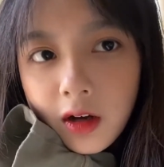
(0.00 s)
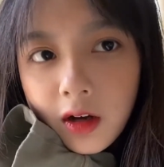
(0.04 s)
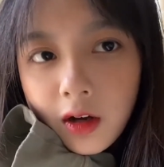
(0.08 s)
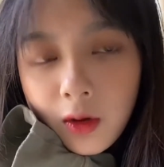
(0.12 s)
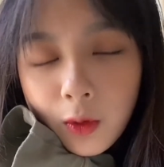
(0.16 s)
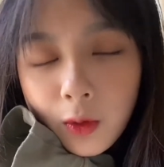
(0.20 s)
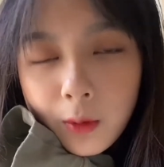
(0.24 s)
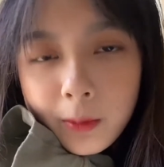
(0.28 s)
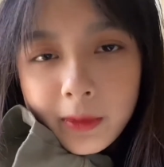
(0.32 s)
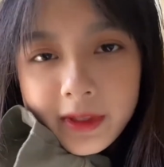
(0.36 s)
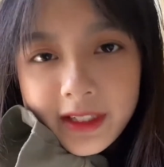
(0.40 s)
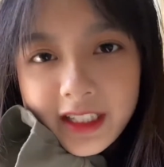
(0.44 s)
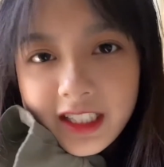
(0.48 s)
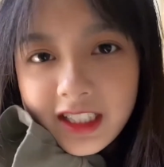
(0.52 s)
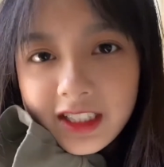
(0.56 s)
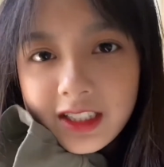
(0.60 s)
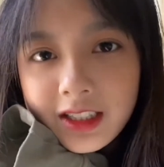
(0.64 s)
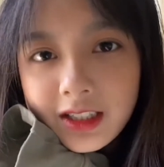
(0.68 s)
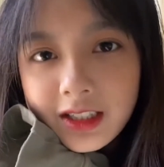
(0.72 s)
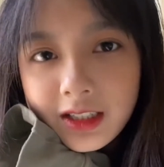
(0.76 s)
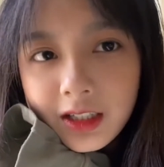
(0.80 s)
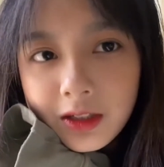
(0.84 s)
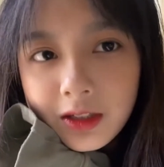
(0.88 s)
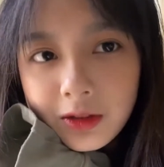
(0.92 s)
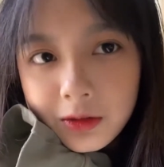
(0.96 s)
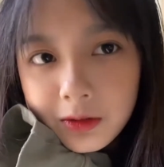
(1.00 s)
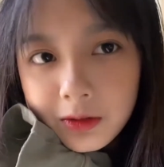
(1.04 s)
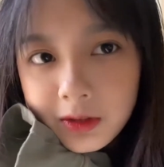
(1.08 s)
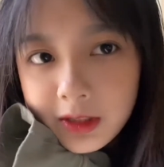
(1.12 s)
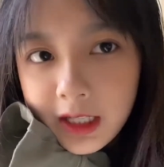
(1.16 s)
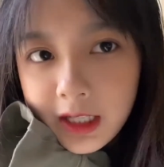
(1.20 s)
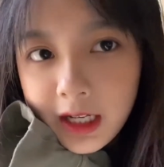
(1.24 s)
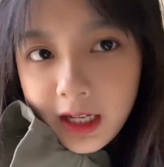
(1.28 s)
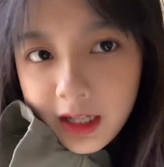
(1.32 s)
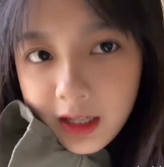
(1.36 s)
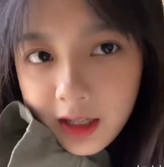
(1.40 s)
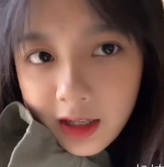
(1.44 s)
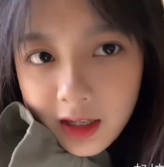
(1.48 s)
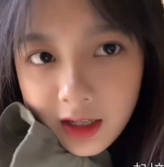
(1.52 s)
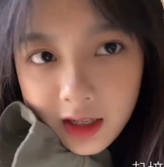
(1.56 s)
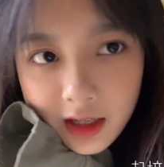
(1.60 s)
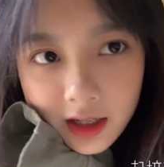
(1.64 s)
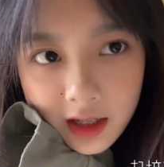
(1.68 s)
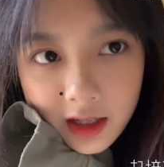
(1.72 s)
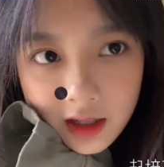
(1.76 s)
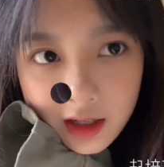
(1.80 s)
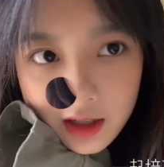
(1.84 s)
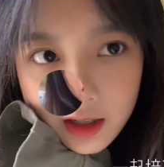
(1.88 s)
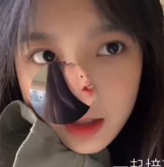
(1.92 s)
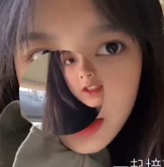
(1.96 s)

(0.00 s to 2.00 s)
我们一起将就一下。今